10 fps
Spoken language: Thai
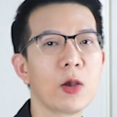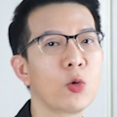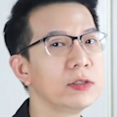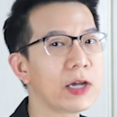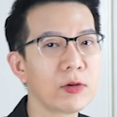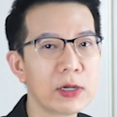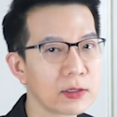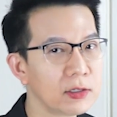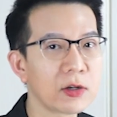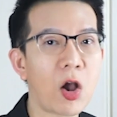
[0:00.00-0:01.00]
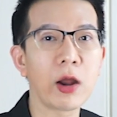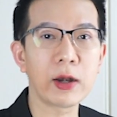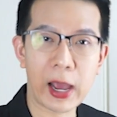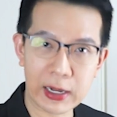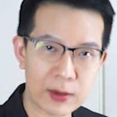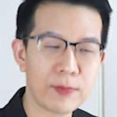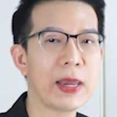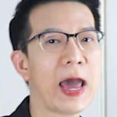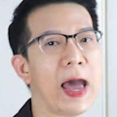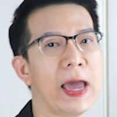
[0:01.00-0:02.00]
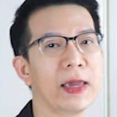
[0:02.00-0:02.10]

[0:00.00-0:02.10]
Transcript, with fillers: คุณจะเอาเงินคืนก่อนอันนี้ไม่ได้